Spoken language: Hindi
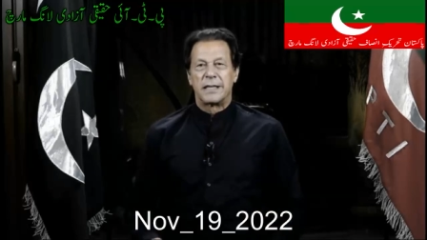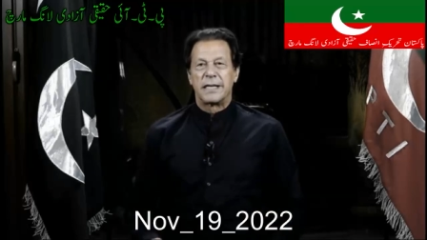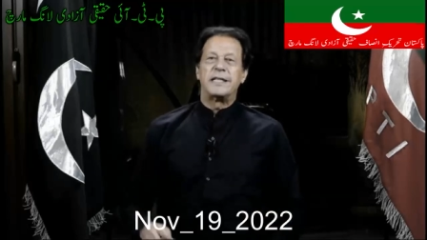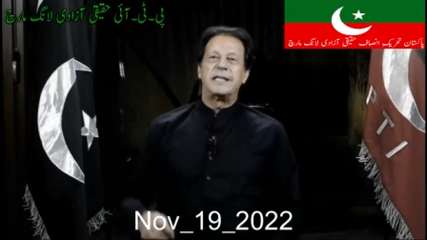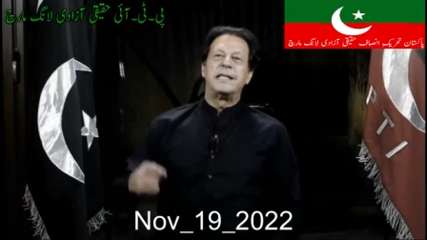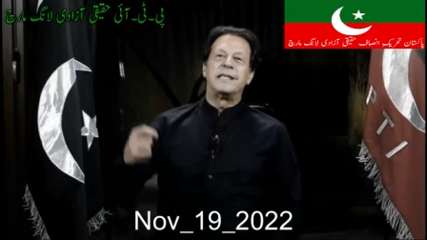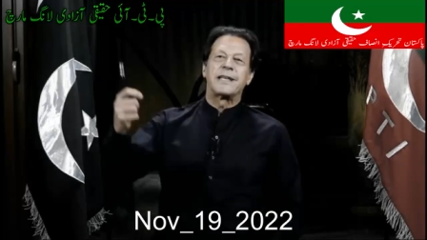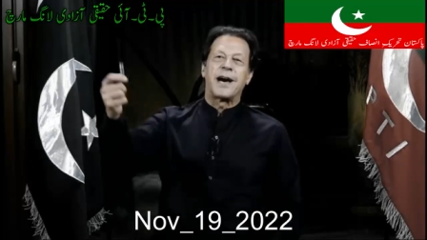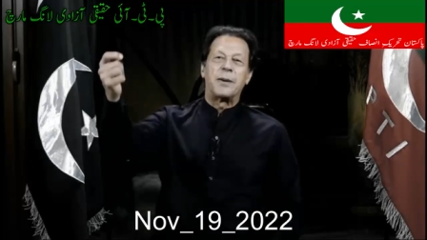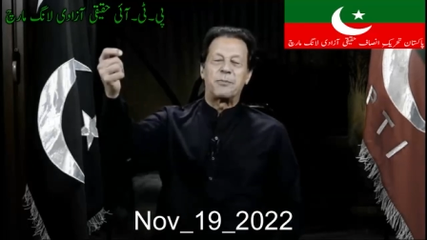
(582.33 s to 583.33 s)
कि दीनी
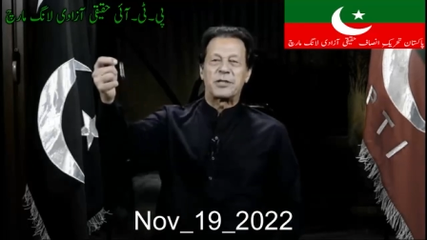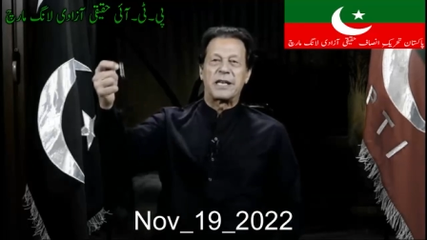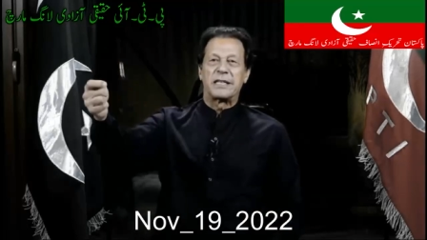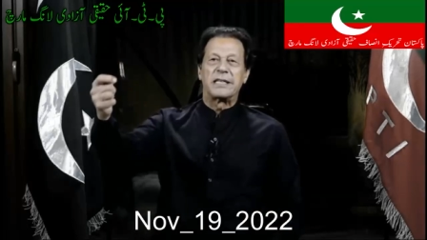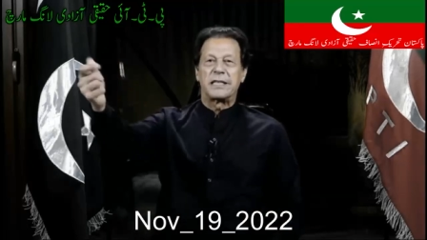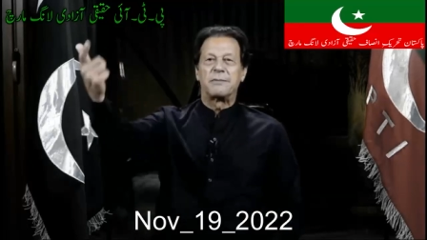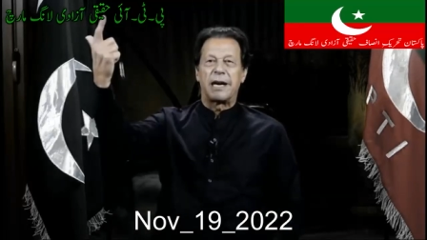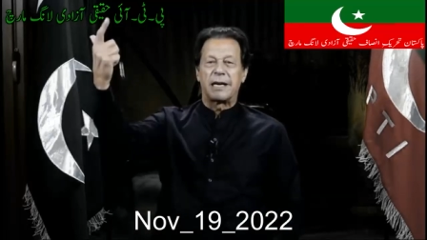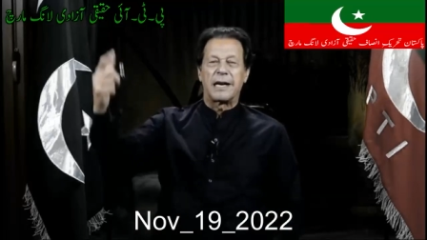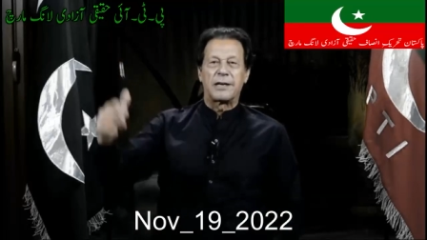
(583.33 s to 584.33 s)
इंतहा पसंद ने जी
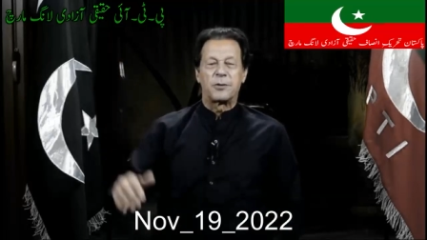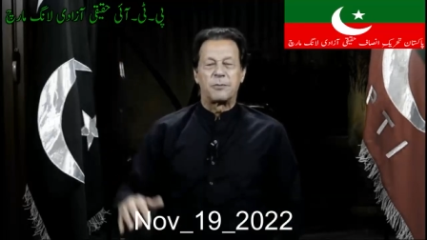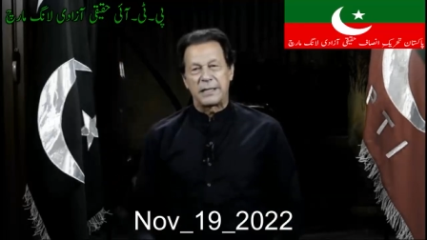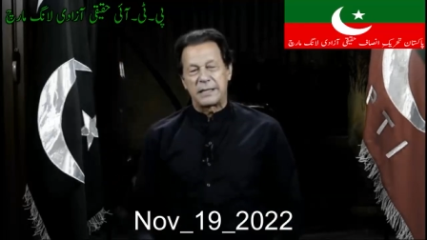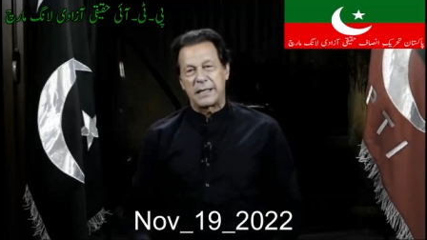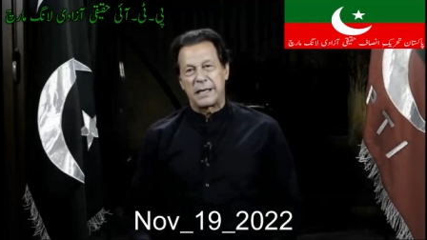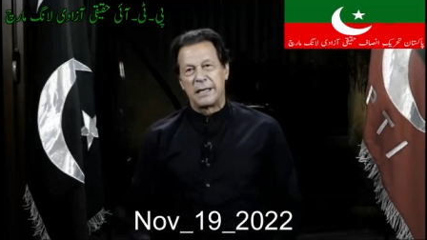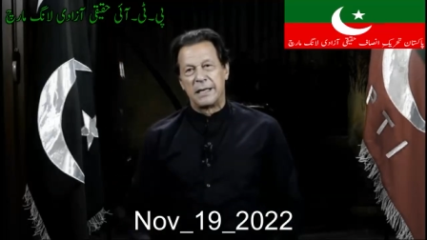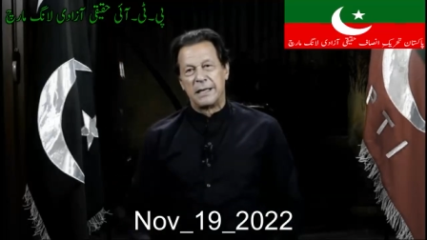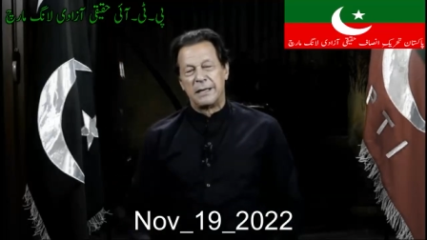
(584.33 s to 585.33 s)
इमरान खान को मार दिया
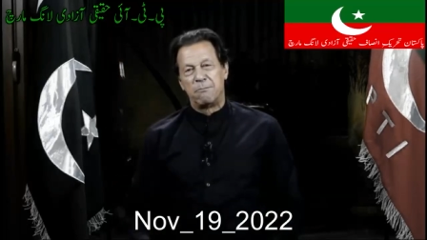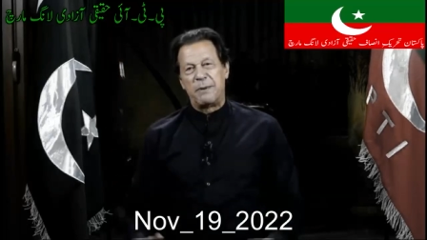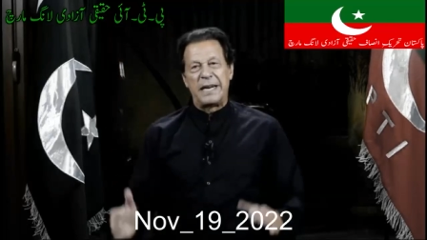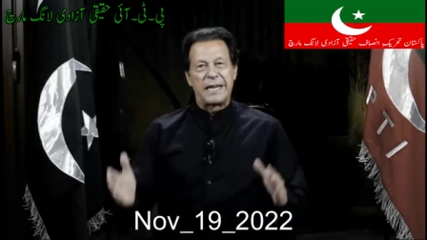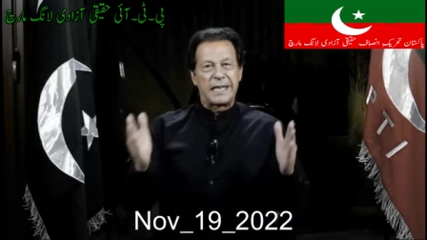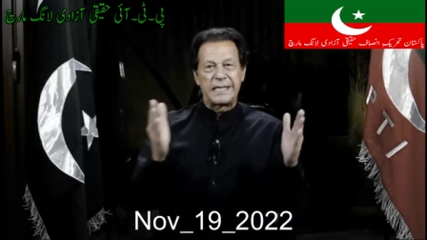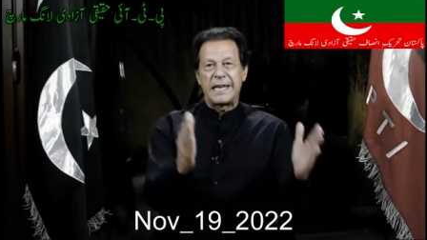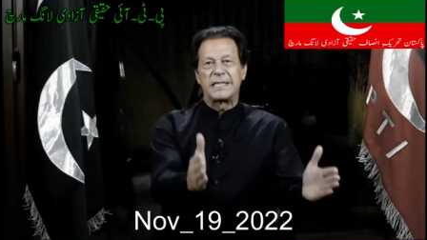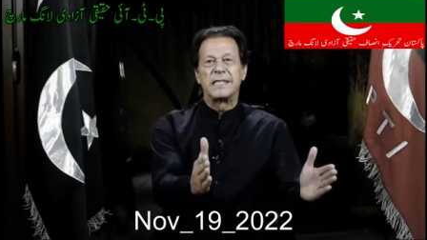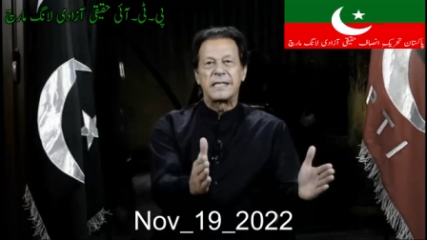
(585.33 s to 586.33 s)
पहले किस
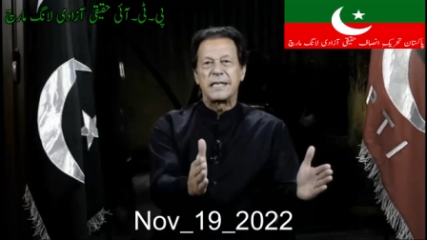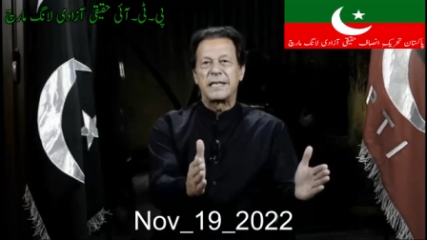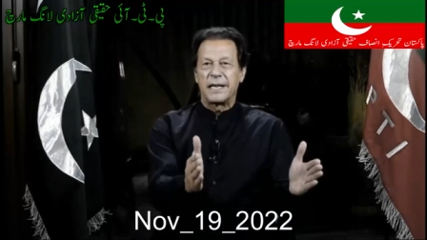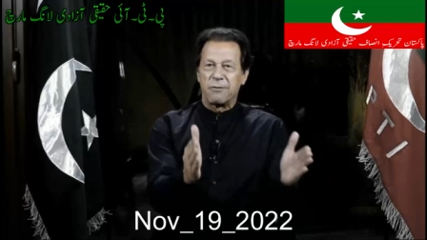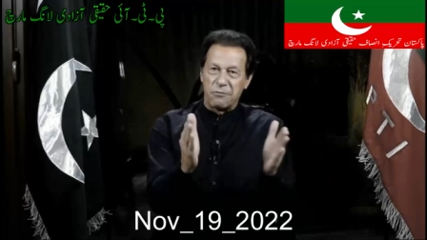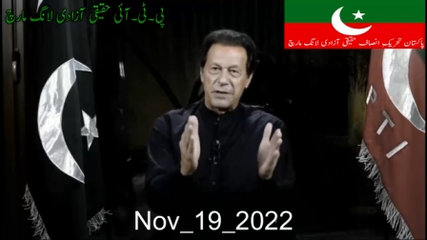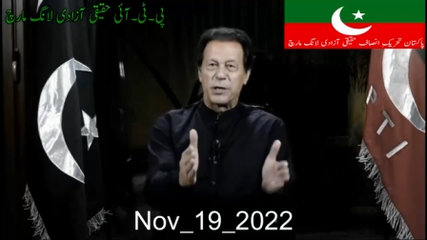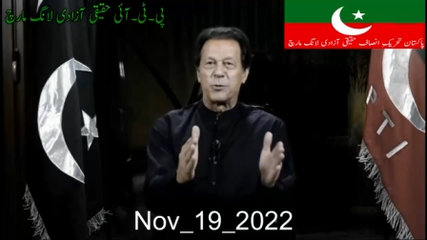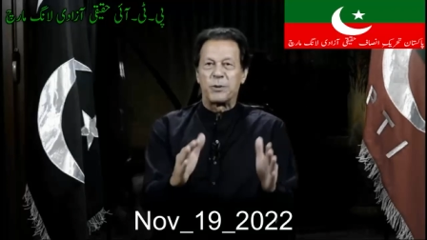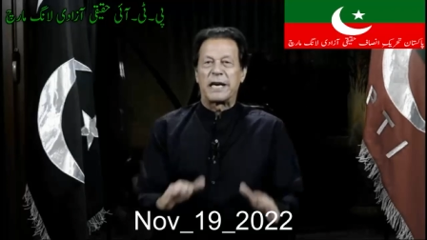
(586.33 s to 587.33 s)
एजेंसी ने वो
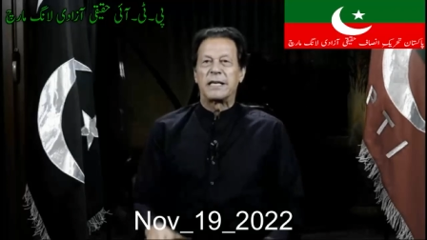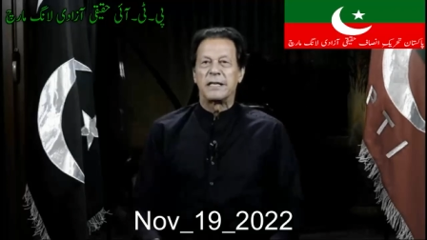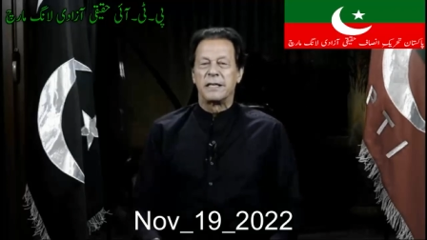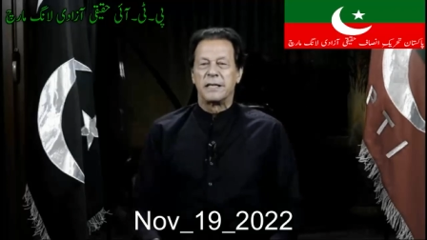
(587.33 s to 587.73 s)
वीडियो बनाई